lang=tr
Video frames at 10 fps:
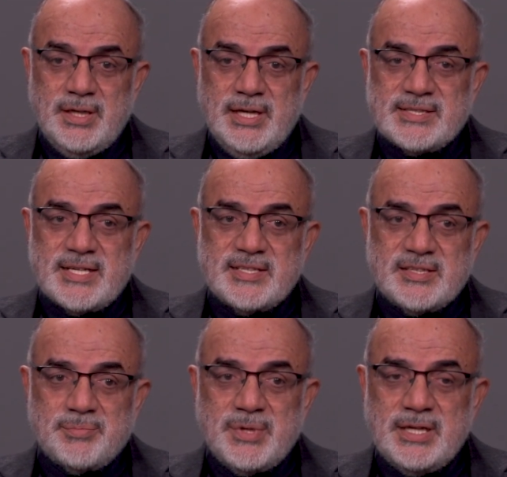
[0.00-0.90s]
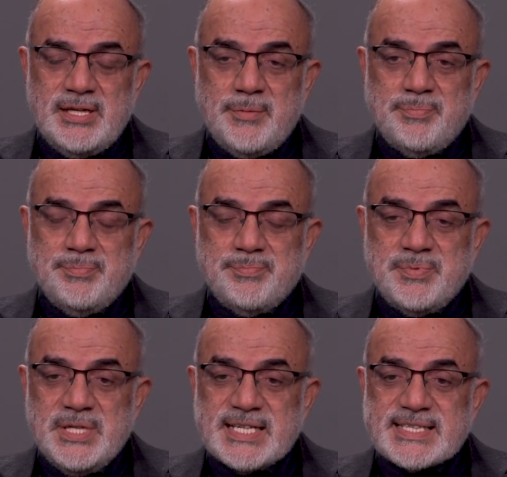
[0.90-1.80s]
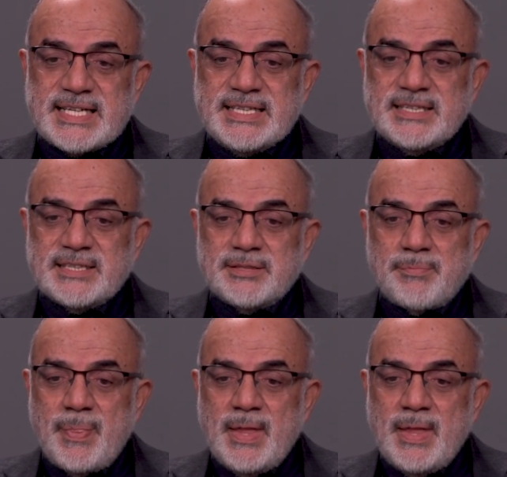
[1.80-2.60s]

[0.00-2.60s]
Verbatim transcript: Esas itibariyle piyasayı